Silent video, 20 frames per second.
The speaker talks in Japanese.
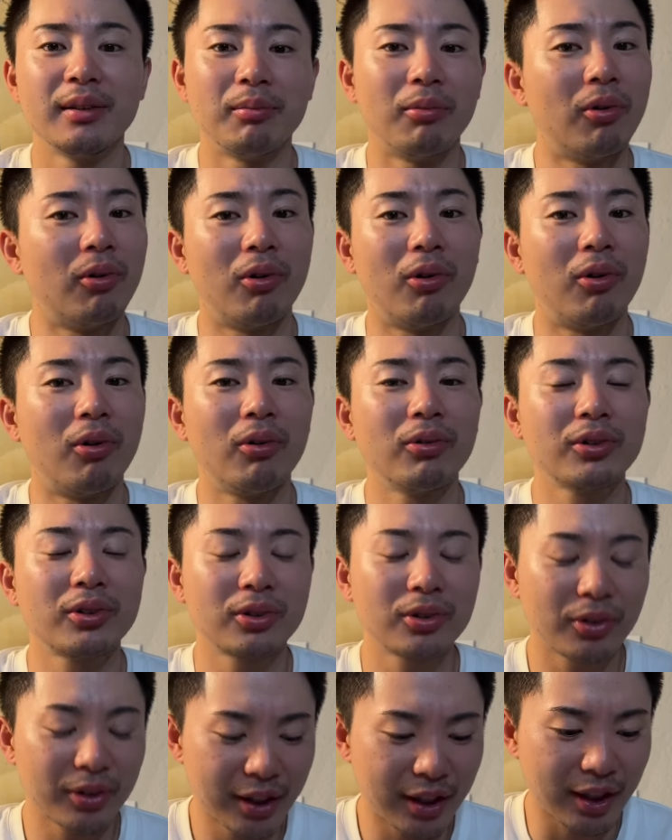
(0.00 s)
もう本
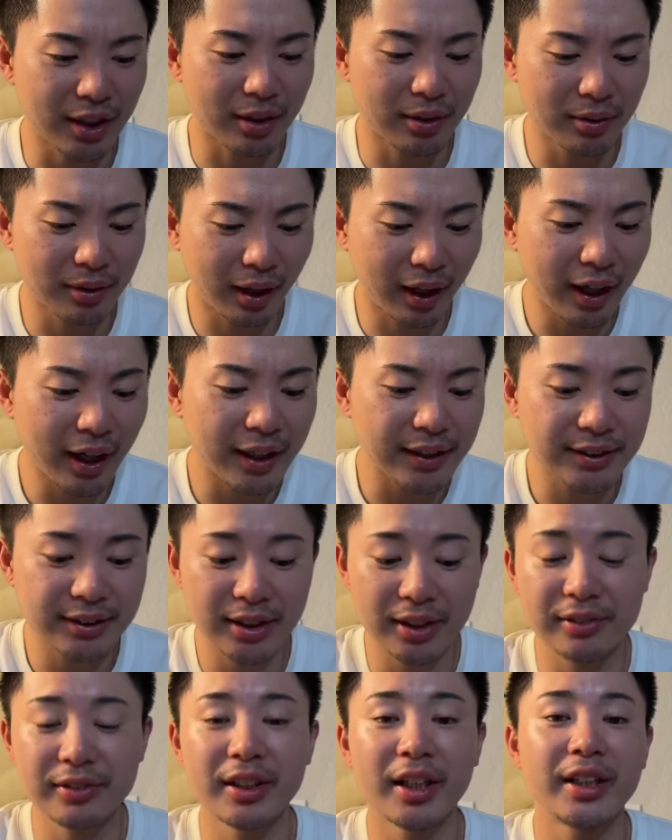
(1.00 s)
当に怪我し
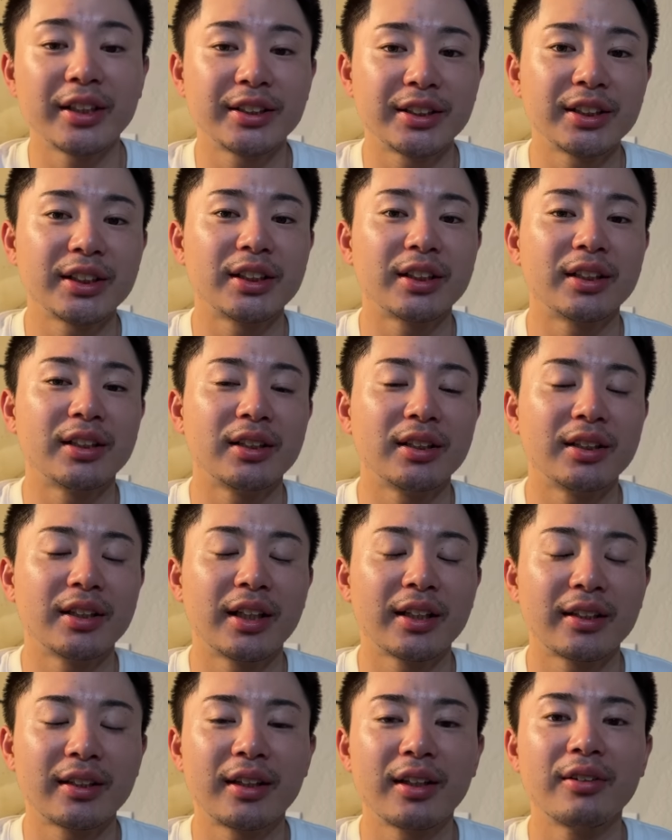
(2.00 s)
たくないし、
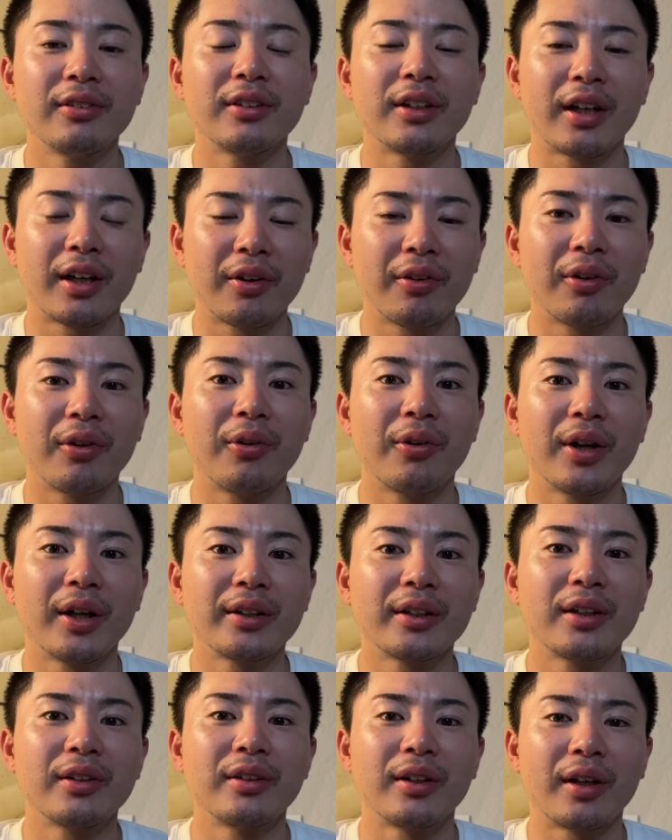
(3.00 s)
やってるんだけど、いろいろ
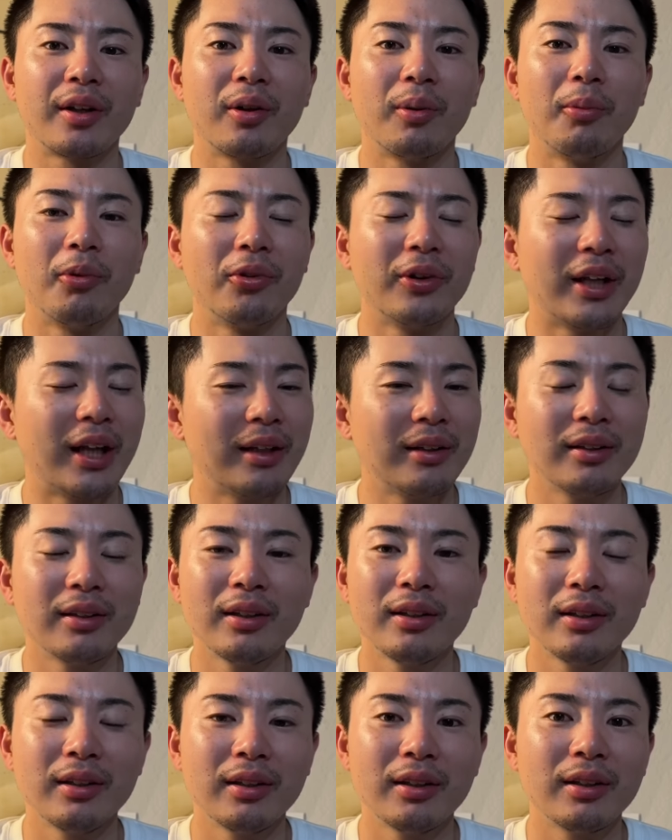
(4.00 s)
やってるんだけど、もうなん、
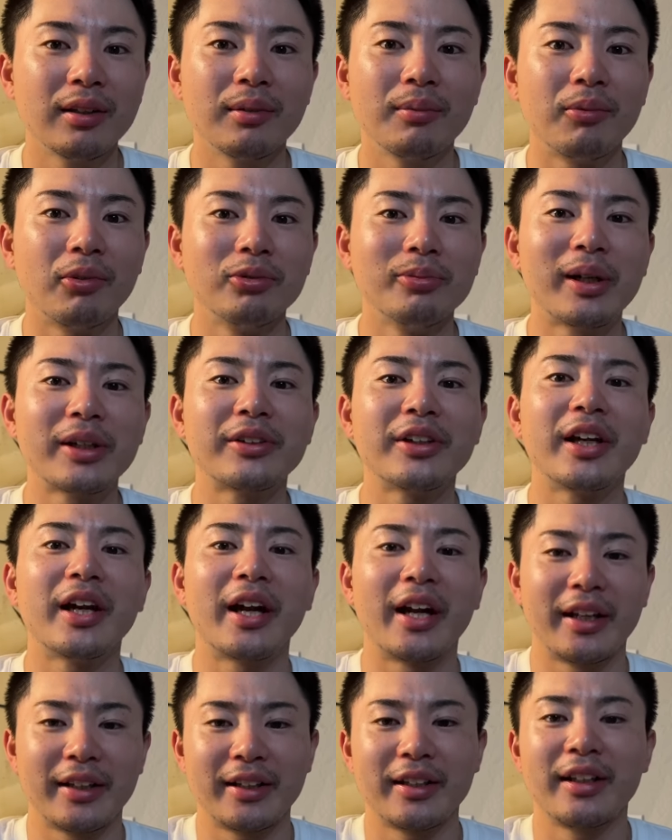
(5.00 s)
もううまくいか
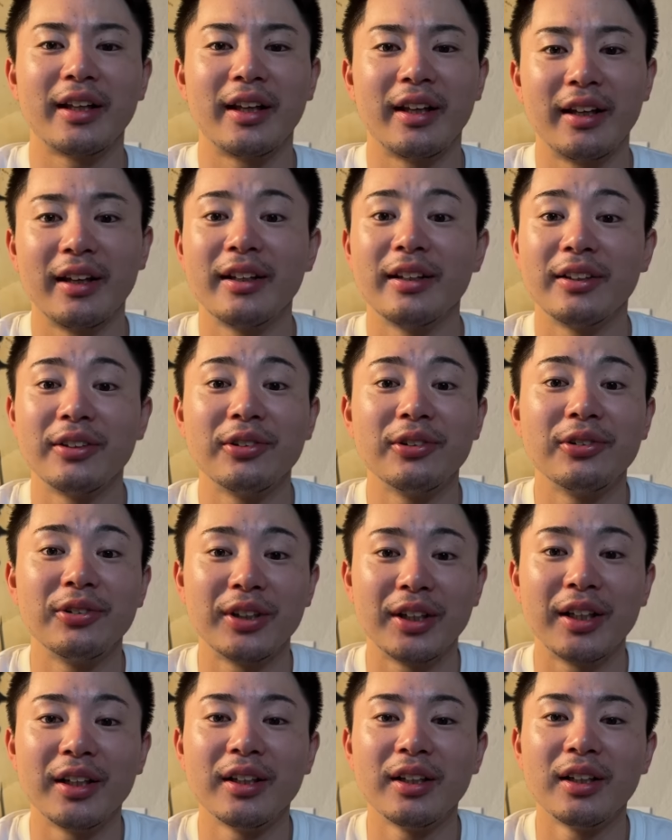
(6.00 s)
ないっていうふう
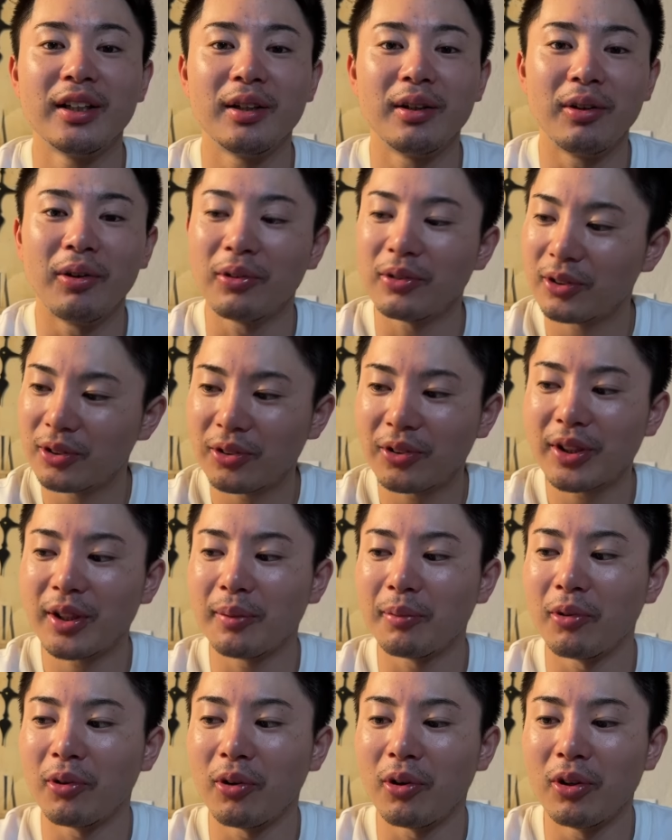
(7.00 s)
に、本当に
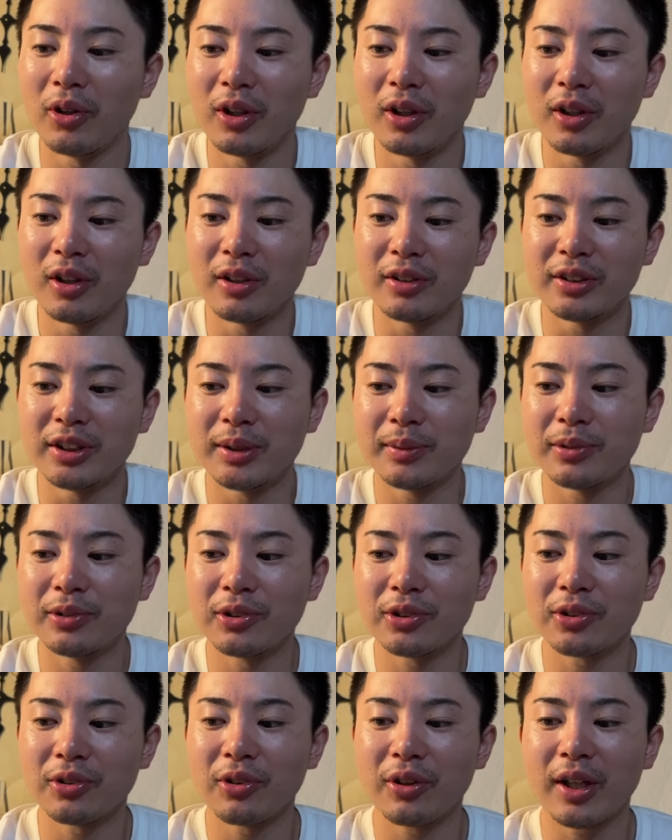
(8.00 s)
もう自分
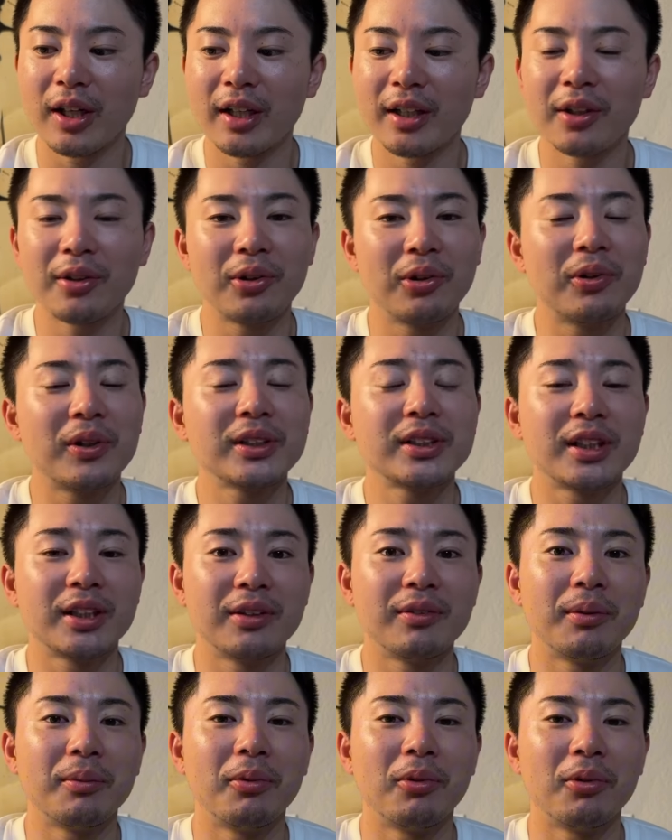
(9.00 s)
のその体の弱さ
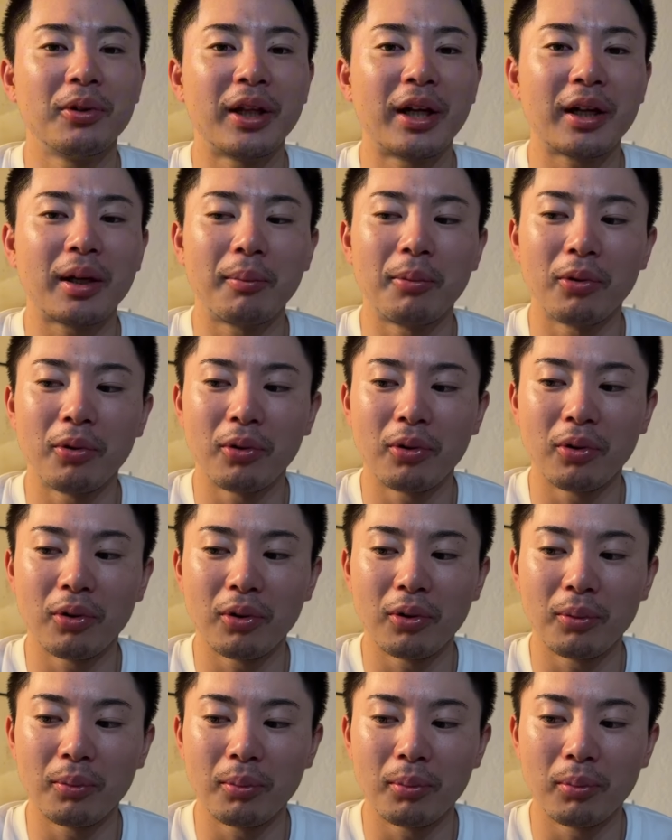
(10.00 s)
にはもうなんか
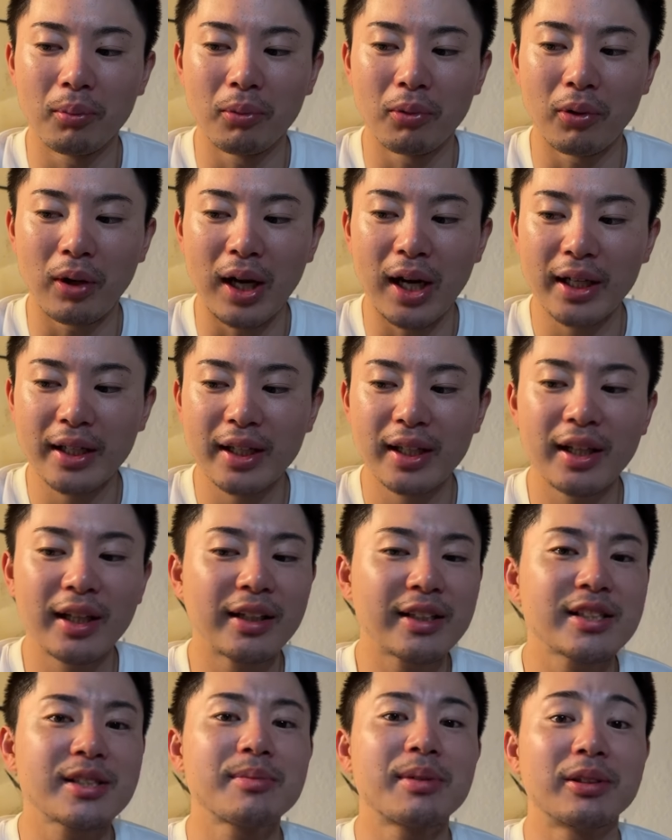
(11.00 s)
もう、もう呆れ
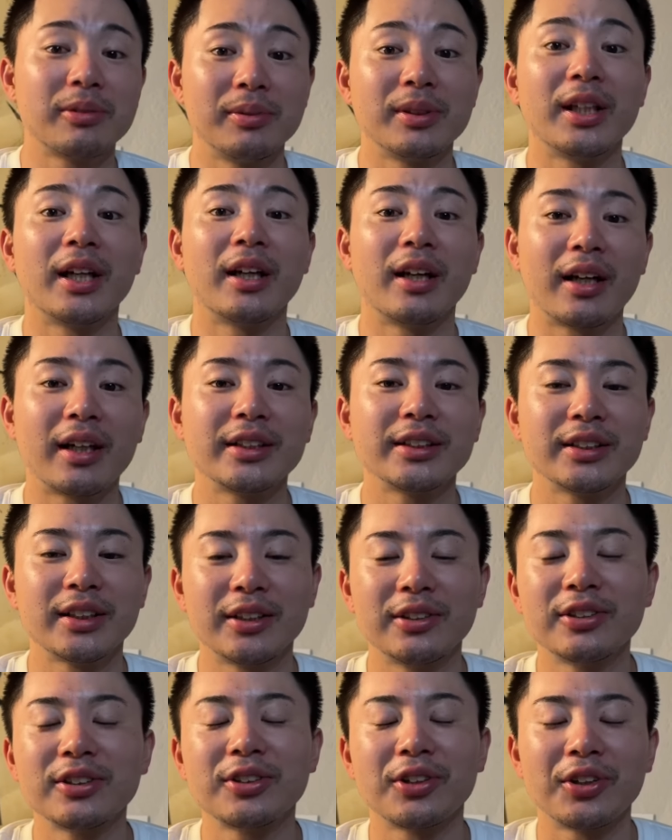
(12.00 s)
てしまうみたいな感じで
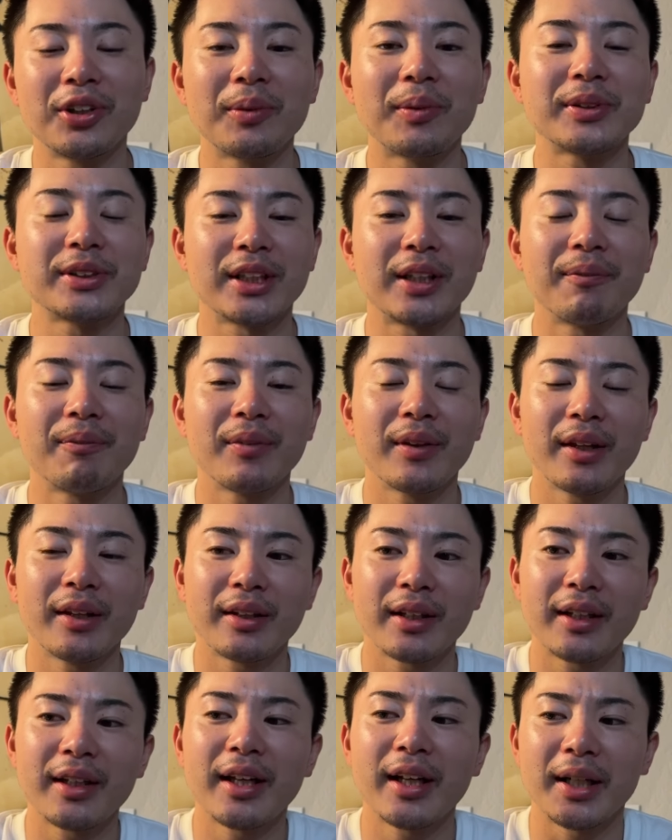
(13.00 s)
ずっと言ってました。
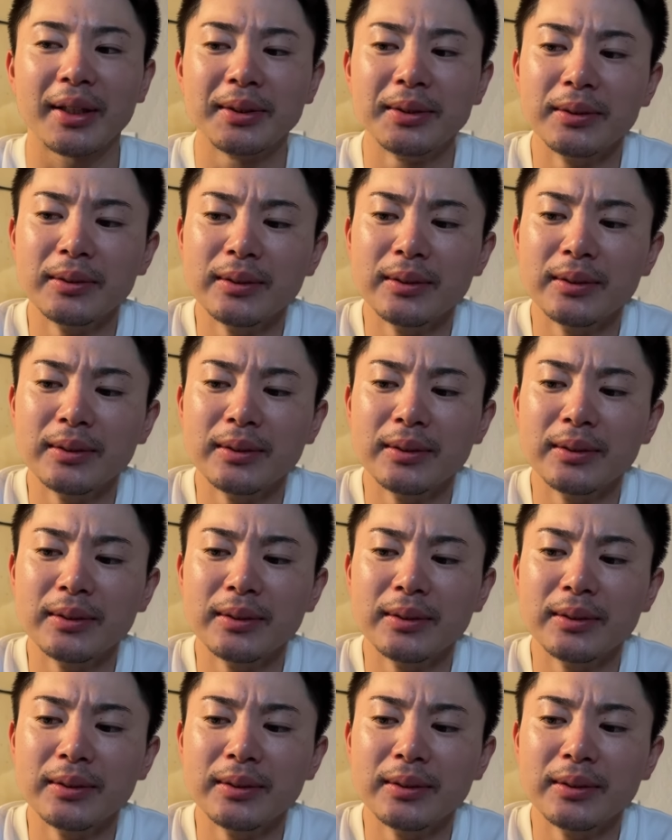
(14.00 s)
ただ、